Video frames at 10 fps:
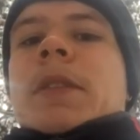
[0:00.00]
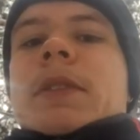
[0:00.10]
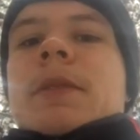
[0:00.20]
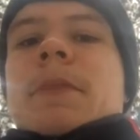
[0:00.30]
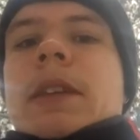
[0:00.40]

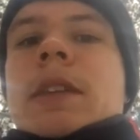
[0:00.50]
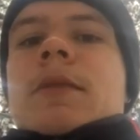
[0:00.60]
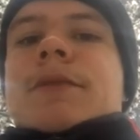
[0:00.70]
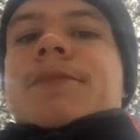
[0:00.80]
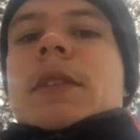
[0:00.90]
Всем
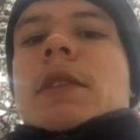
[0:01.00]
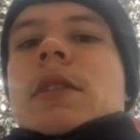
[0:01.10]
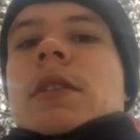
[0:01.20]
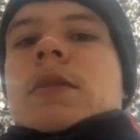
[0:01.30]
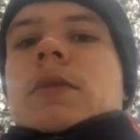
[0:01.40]
покедова.
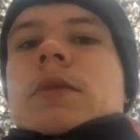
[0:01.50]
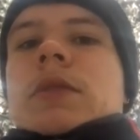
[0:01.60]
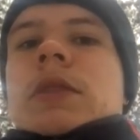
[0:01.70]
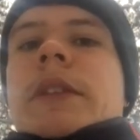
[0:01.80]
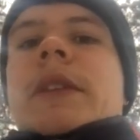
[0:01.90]

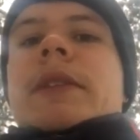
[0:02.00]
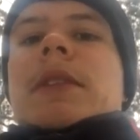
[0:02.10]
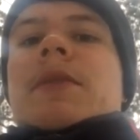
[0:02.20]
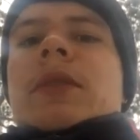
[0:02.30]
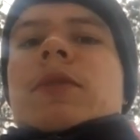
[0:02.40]
Вот. Делитесь
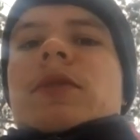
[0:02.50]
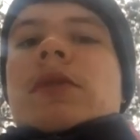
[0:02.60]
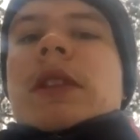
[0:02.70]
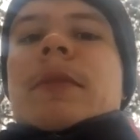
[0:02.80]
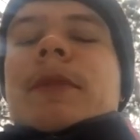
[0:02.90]
этим видео с
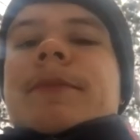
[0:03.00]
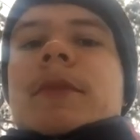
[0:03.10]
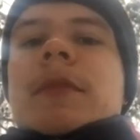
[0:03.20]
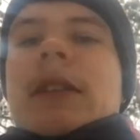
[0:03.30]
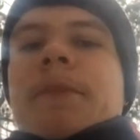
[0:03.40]
друзьями.
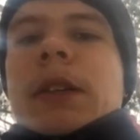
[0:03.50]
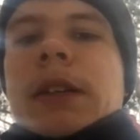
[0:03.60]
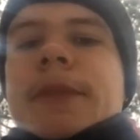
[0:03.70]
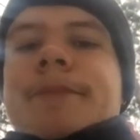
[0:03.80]
Всем пока.